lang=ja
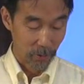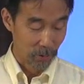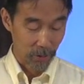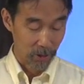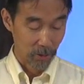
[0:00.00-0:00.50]
はどういう
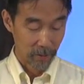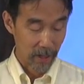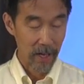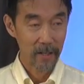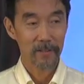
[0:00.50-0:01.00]
ことでしょう
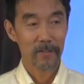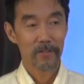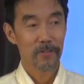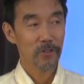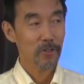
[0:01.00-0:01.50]
か
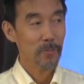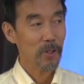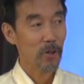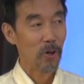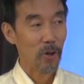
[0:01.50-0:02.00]

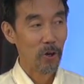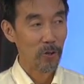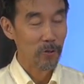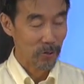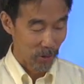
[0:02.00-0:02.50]
罪
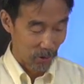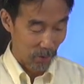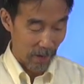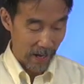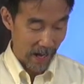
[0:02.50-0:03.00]
を負うとい
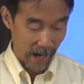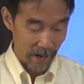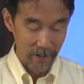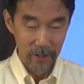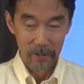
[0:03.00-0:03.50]
うの
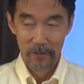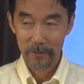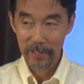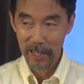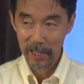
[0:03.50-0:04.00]
は
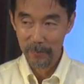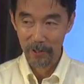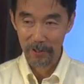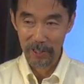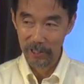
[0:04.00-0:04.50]
臭い
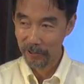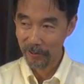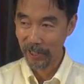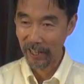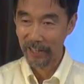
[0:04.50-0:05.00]
ものに日
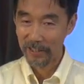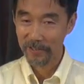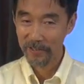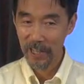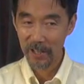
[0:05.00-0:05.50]
本語で
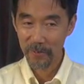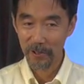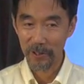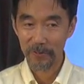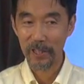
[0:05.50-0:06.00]
臭い
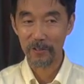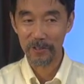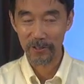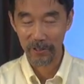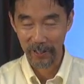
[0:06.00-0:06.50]
ものに蓋
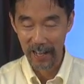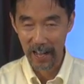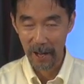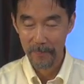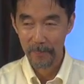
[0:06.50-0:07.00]
をすると
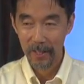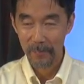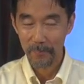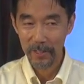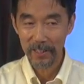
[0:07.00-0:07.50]
か
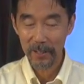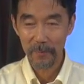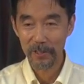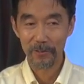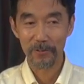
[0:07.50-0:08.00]
見て
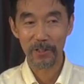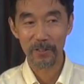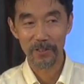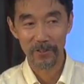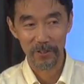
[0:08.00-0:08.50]
見ぬふ
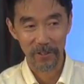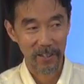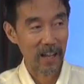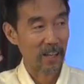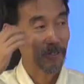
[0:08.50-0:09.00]
りをする
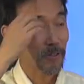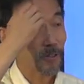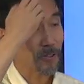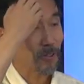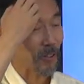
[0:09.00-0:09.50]
とか
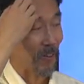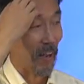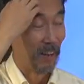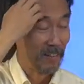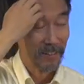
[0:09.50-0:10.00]
そういうことで
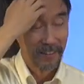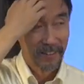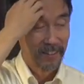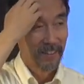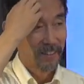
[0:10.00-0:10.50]
は
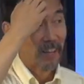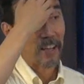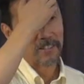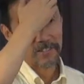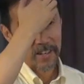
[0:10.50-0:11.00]

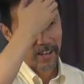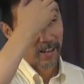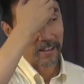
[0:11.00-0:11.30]
ないです